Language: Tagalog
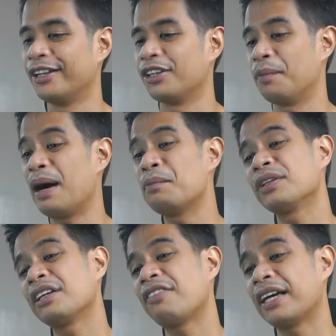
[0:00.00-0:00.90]
So, mga
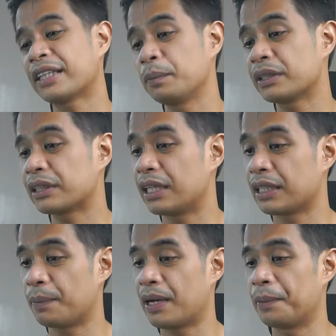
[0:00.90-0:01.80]
multivitamins lang
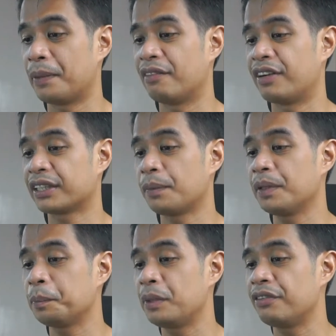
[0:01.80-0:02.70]
naman, mga
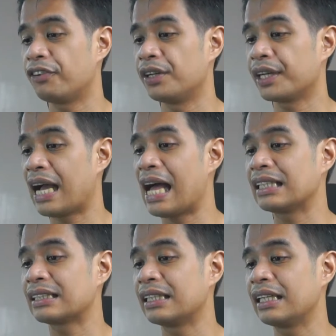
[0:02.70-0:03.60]
vitamin B, folic
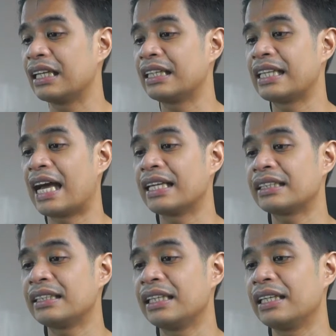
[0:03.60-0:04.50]
acid,
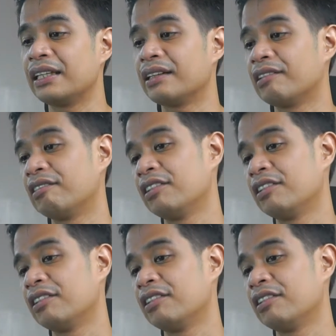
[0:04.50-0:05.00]
niacin, no?